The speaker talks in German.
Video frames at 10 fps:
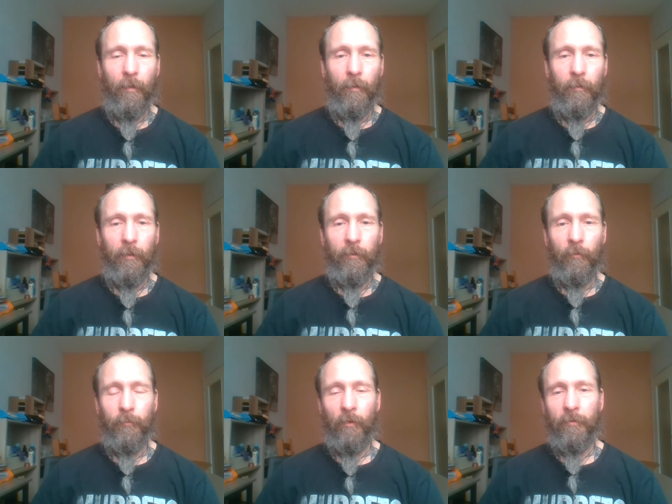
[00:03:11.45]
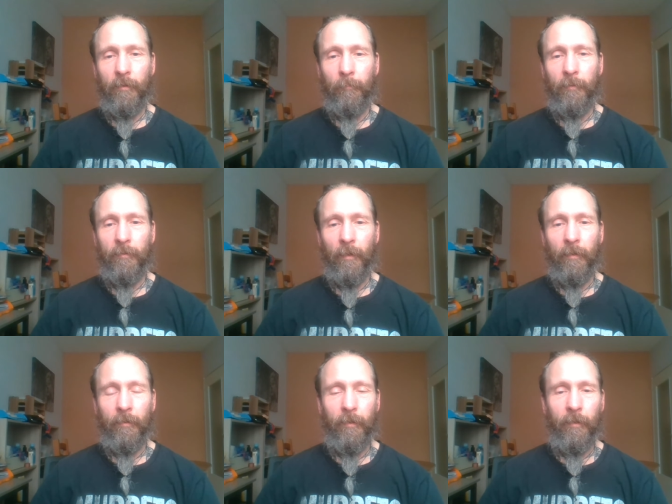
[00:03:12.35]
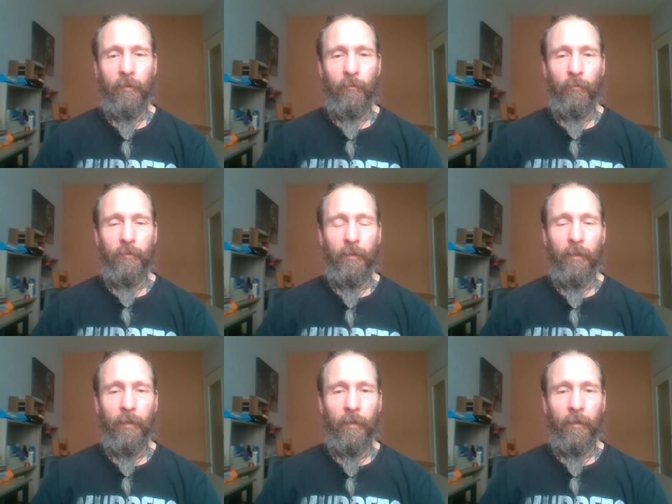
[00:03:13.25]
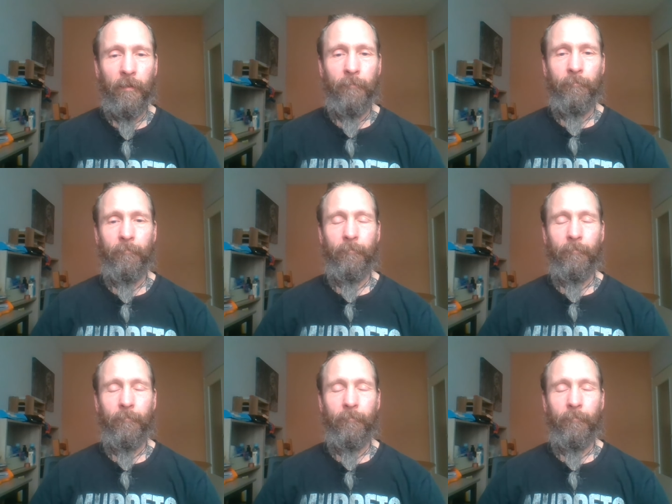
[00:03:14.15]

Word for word: Nicht umsonst gibt es eine Tinnitusliga,